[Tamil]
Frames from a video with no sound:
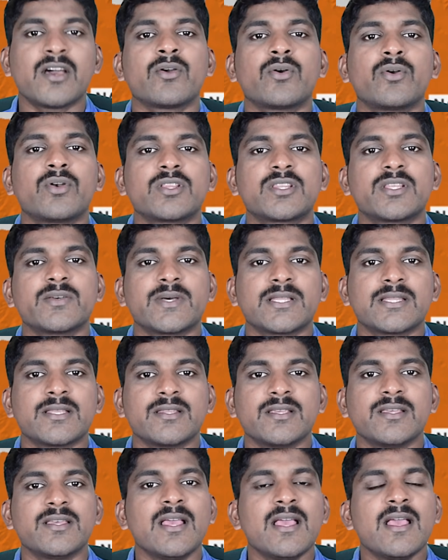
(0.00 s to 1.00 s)
தான் கொடுத்து
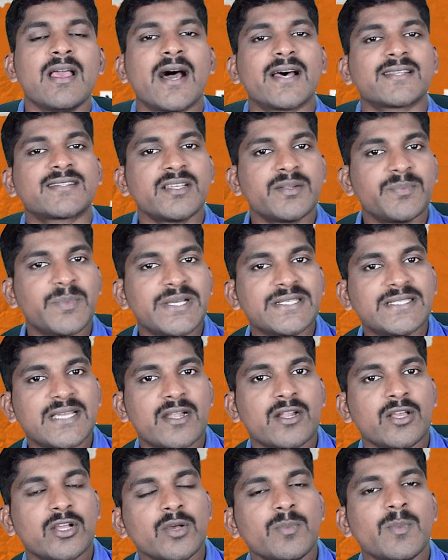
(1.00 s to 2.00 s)
வந்தது
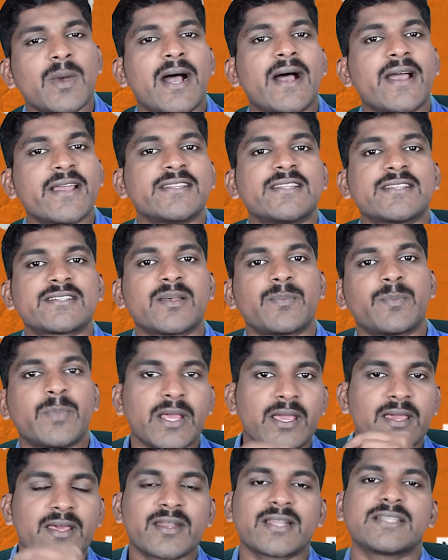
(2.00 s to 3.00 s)
அசர்பைஜானுக்கும் ஆயுத
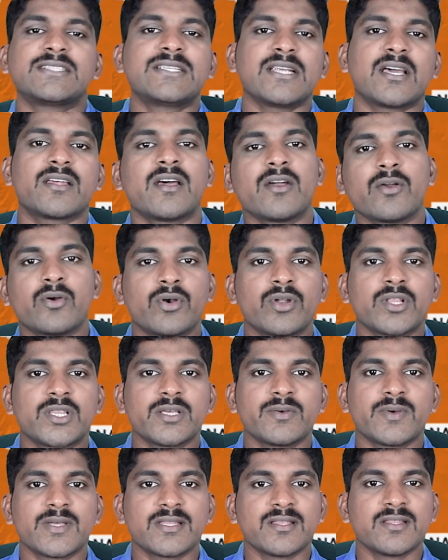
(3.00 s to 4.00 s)
சப்ளை ரஷ்யா தான்
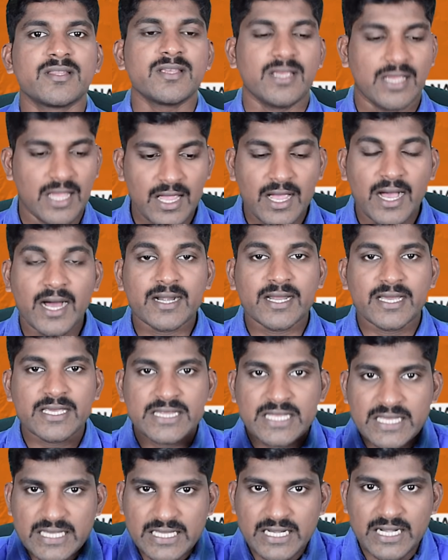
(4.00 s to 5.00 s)
கொடுத்து வந்தது ஆனால்
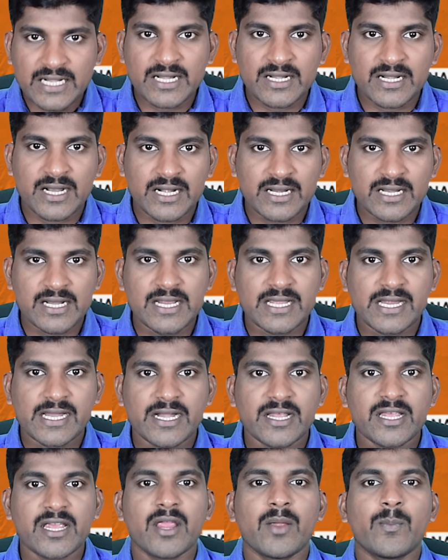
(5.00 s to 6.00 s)
இந்த இரண்டு
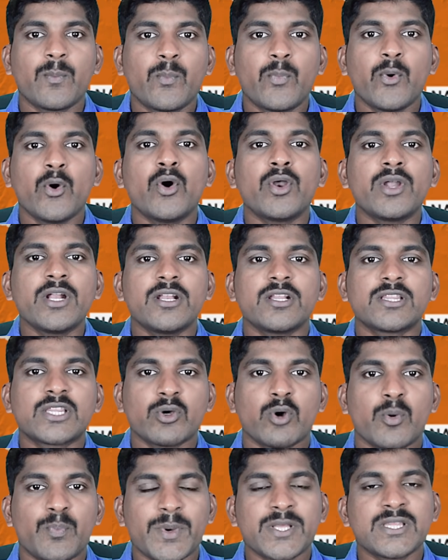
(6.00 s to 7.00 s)
நாடுகளுக்கு இடையே போர்
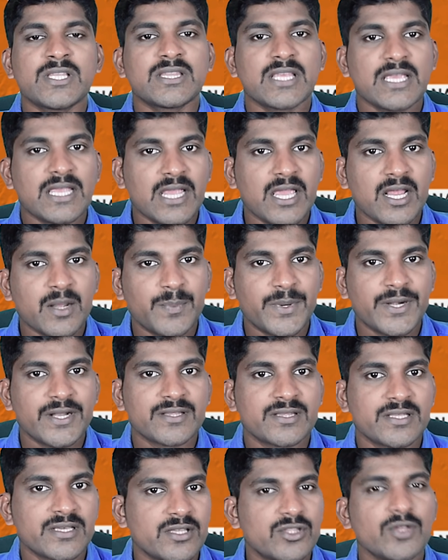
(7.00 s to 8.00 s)
நிறுத்த ஒப்பந்தத்தை
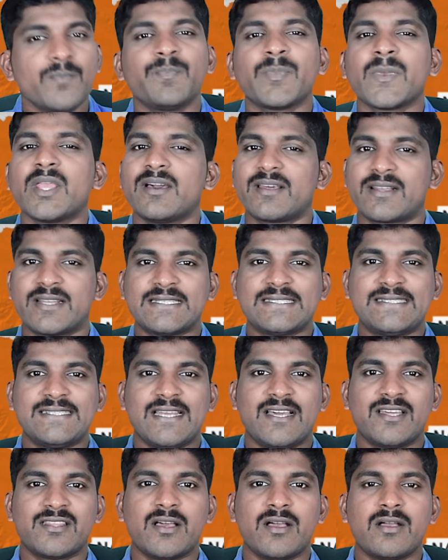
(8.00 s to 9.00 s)
ஏற்படுத்தியதும்
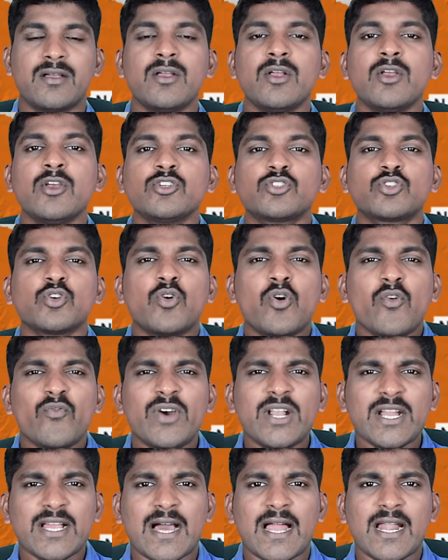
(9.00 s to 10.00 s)
ரஷ்யா தான் ஸோ
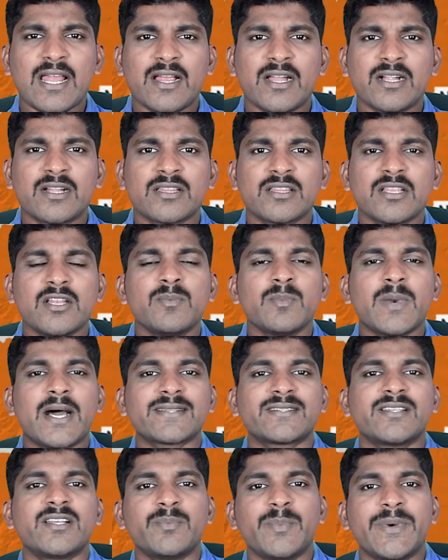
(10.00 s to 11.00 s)
ஒவ்வொரு காலகட்டத்திலும்
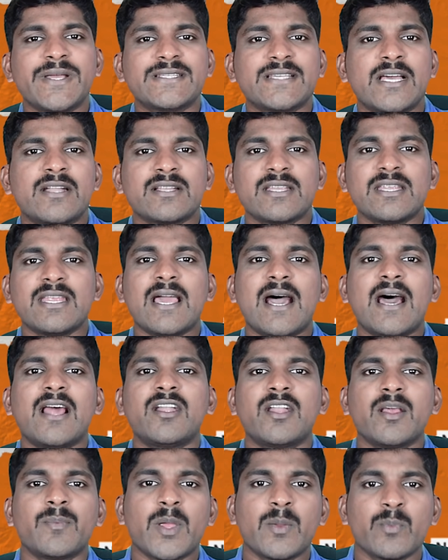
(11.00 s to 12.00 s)
அசர்பைஜான்
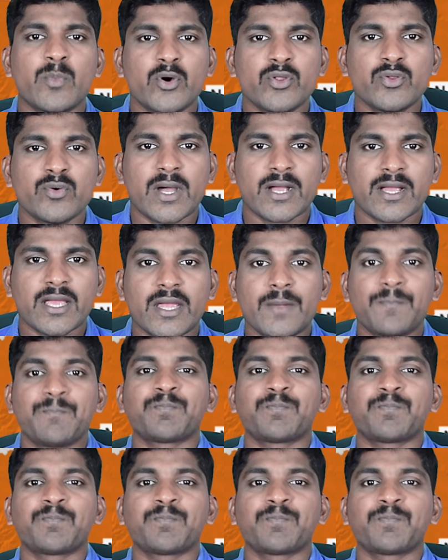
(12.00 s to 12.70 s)
யார்கிட்ட போய் மோதுவாங்க